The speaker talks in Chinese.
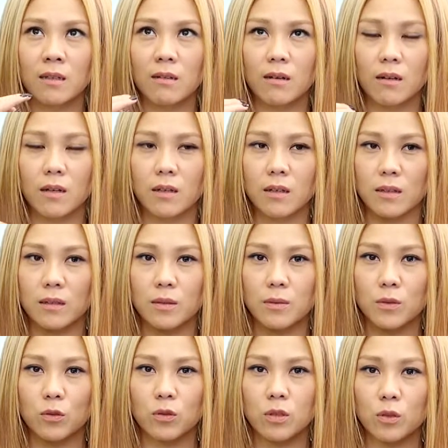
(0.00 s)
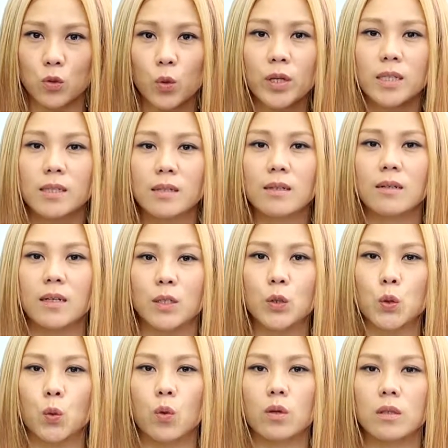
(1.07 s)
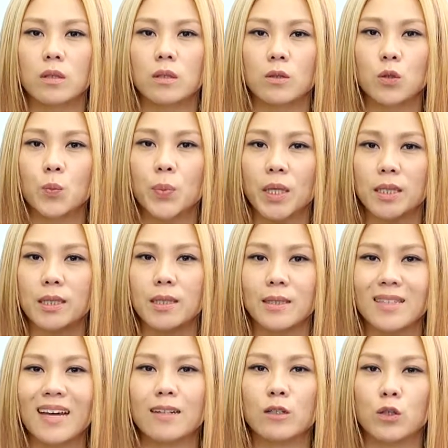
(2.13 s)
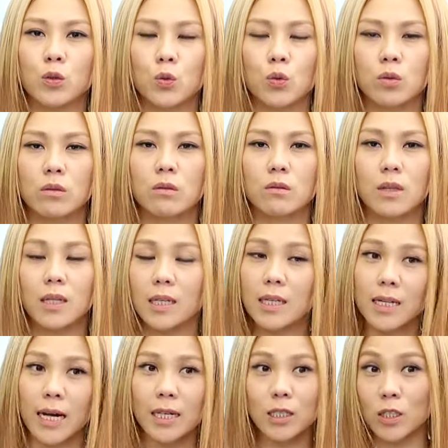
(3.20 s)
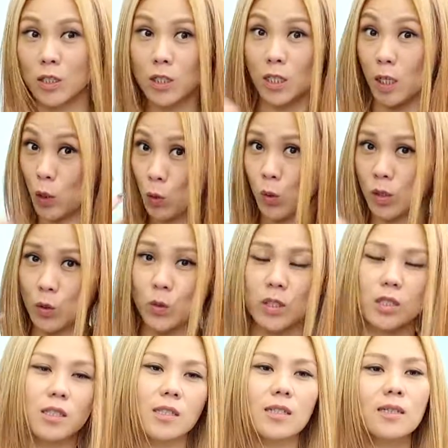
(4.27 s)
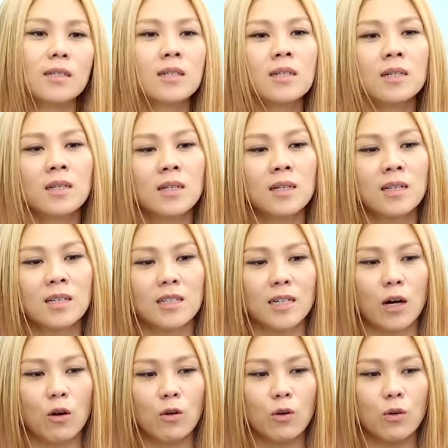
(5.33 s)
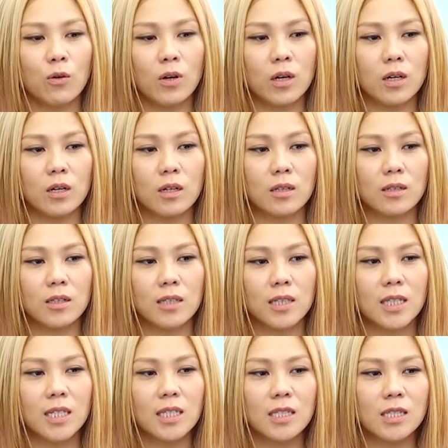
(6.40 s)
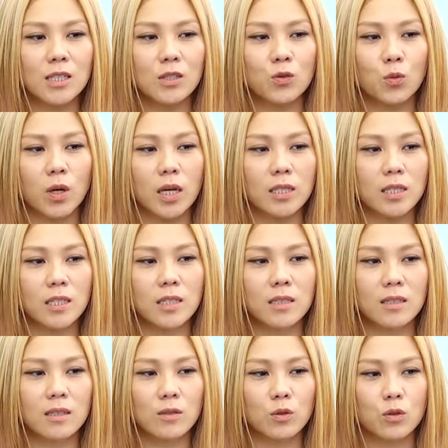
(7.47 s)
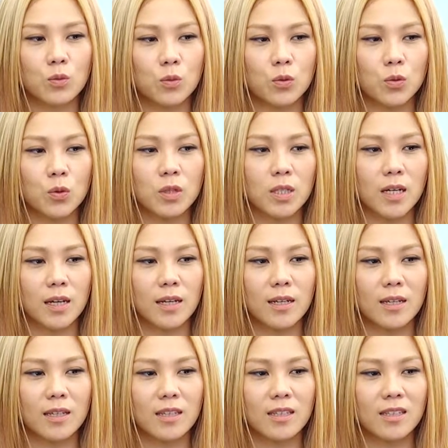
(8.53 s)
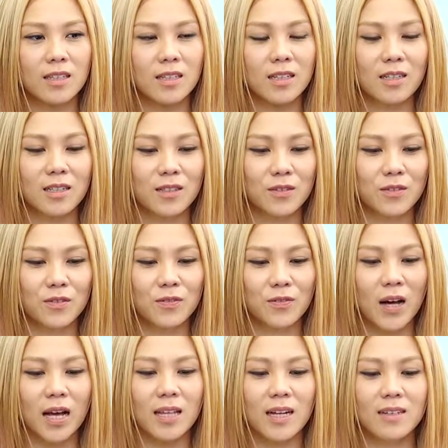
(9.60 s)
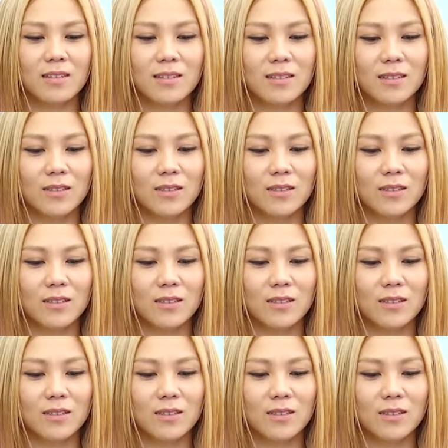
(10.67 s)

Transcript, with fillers: 呃就是褪色很多了，就变淡很多，但一开始其实很多很多颜色，然后呃第一次我还记得，就是我坐在那个发廊